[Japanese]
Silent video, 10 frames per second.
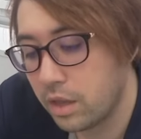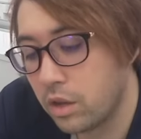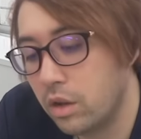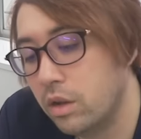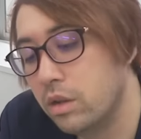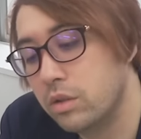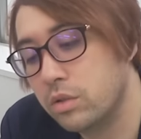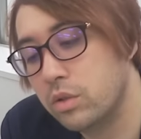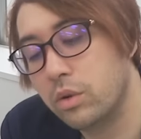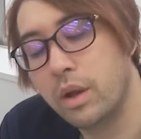いいよ、
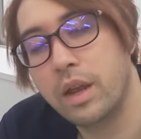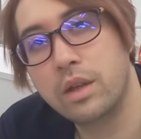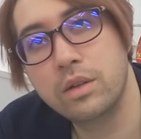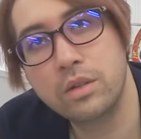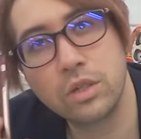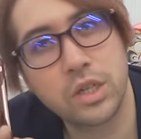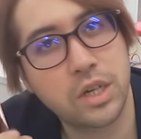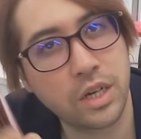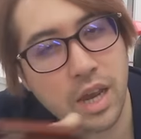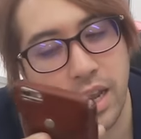ストライク、
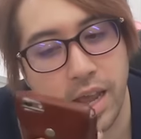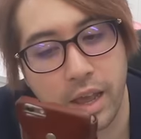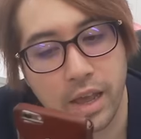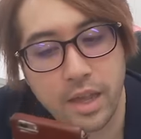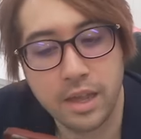シャケ！